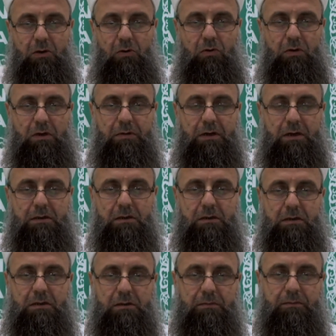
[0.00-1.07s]
öyle bir aydır
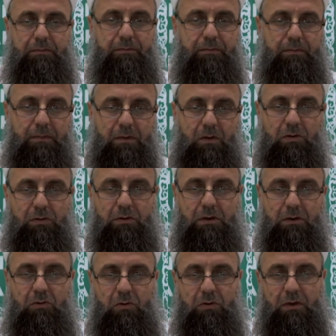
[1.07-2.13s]
ki
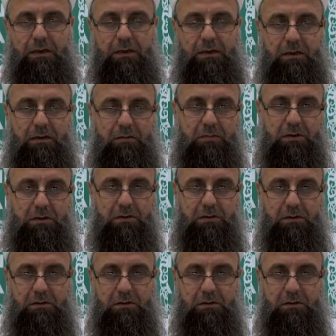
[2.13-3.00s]
onda Kur'an indirilmiş.